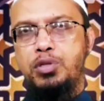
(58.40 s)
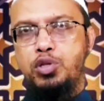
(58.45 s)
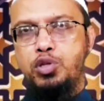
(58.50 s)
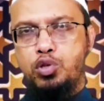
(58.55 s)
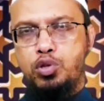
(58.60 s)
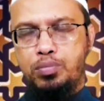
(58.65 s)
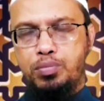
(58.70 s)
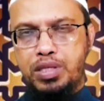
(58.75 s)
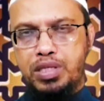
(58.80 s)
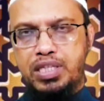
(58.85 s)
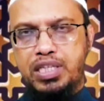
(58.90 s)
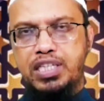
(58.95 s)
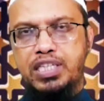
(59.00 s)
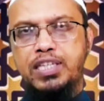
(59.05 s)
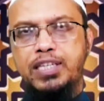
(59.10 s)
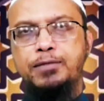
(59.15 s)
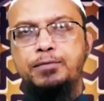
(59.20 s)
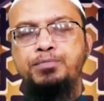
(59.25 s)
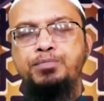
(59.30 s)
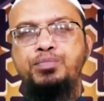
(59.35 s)
বিশেষ করে শব্দের
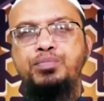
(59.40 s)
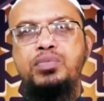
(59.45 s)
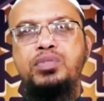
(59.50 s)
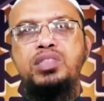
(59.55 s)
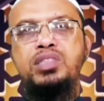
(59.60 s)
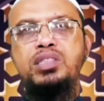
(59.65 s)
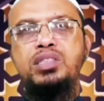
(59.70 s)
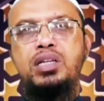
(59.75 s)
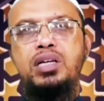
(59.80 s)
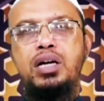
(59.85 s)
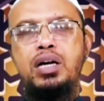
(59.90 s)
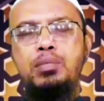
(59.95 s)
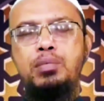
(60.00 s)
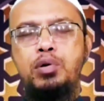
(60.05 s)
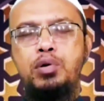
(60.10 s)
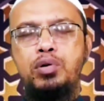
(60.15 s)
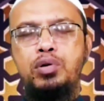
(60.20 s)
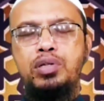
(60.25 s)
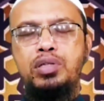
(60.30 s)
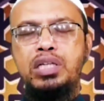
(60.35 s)
শেষে
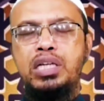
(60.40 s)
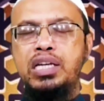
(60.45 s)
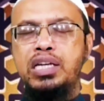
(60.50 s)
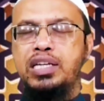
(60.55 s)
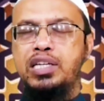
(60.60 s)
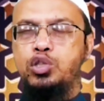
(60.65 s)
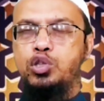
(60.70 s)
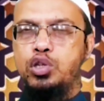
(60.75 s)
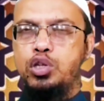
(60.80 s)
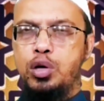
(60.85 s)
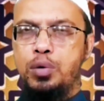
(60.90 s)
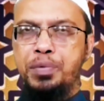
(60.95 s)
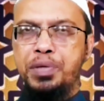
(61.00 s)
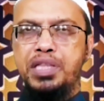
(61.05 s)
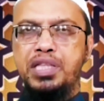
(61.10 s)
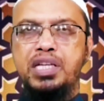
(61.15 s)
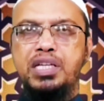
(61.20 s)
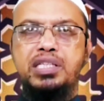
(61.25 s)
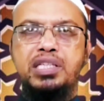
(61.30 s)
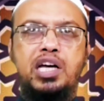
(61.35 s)
এবং সেটা কিছু নিয়ম
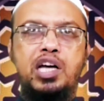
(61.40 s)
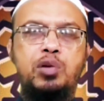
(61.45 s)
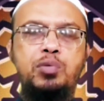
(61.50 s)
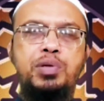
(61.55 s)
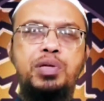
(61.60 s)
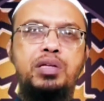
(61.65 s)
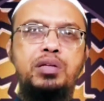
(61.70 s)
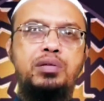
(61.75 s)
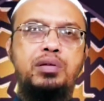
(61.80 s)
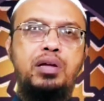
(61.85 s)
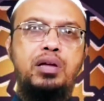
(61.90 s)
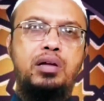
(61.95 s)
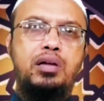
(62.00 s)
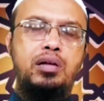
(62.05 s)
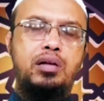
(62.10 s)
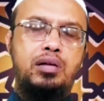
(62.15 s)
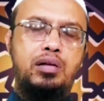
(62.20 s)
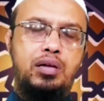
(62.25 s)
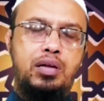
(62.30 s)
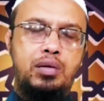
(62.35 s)
নীতি আছে আরবি
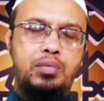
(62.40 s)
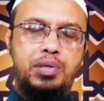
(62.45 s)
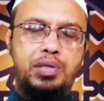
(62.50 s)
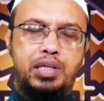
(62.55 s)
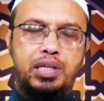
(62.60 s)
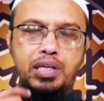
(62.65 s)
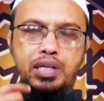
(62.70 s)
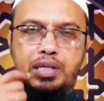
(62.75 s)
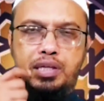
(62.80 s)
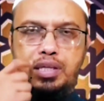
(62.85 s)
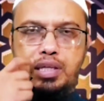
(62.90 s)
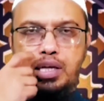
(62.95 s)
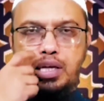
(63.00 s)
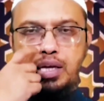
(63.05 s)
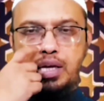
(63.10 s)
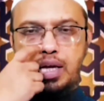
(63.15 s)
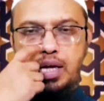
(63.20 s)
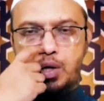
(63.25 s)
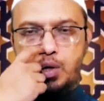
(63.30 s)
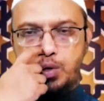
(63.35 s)
আরবিতে
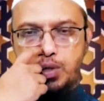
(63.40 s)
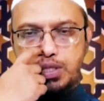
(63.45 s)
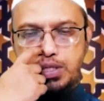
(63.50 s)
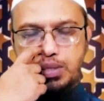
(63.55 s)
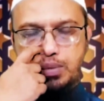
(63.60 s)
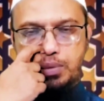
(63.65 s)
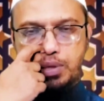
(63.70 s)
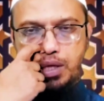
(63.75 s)
তার আলোকে